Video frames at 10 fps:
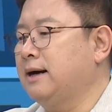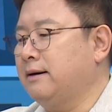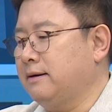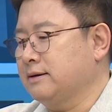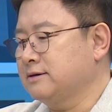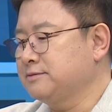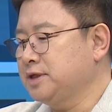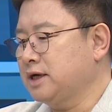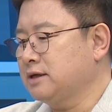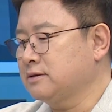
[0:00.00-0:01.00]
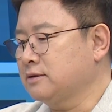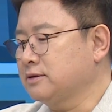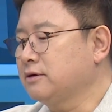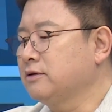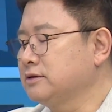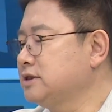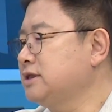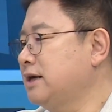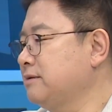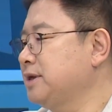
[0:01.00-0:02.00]
어, 금리가 더
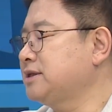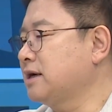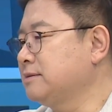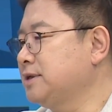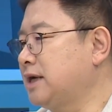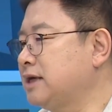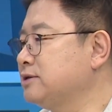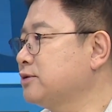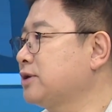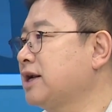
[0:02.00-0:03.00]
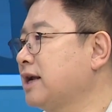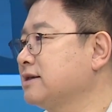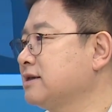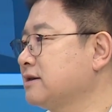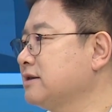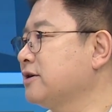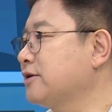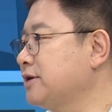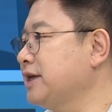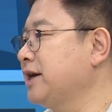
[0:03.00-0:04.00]
떨어지지 않으면 자금을 안 조달하는 그런
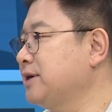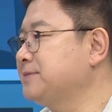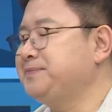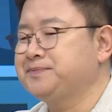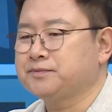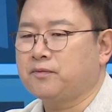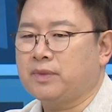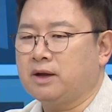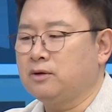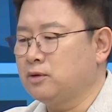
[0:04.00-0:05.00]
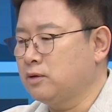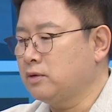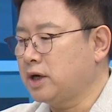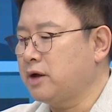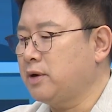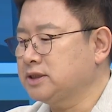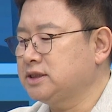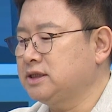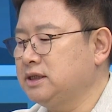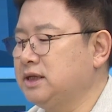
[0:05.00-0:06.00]
여건이에요. 네. 아, 요거가
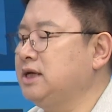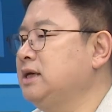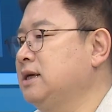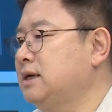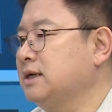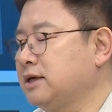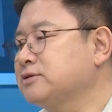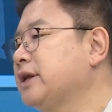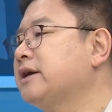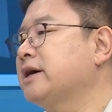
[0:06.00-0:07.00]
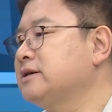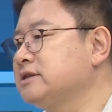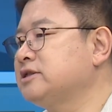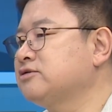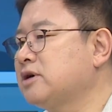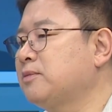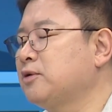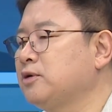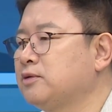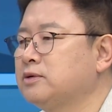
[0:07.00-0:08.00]
확실히 어. 계속 내려가는 증후가
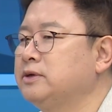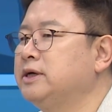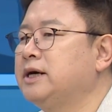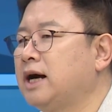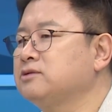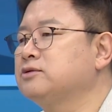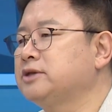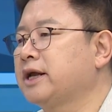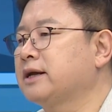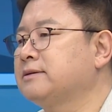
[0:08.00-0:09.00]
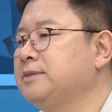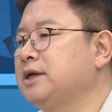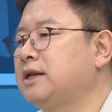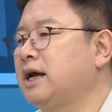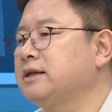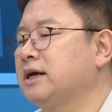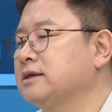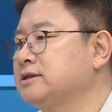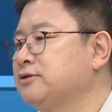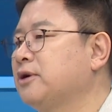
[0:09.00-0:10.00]
보이고 한국은행의 금리 인하에
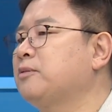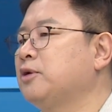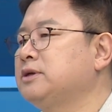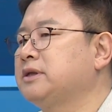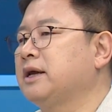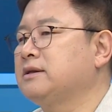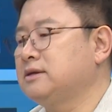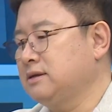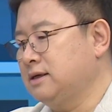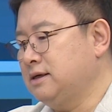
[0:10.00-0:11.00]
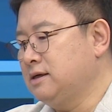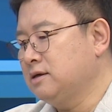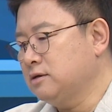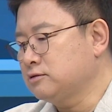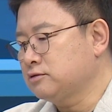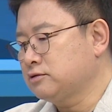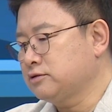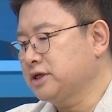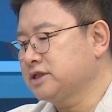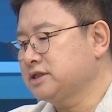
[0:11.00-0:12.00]
대한 신호가 보일 때에는 음. 어,
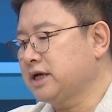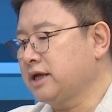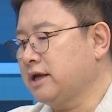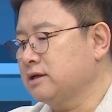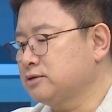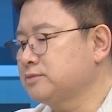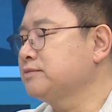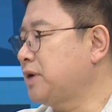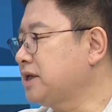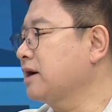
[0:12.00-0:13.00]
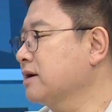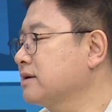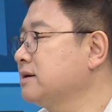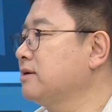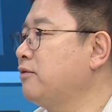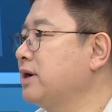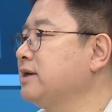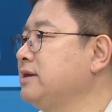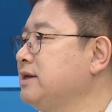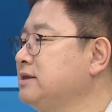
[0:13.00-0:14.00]
주택 시장의 좀 바닥
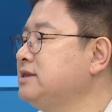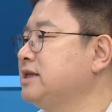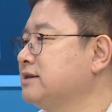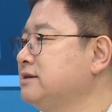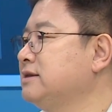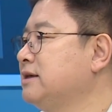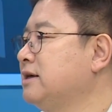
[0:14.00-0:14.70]
확인 인식은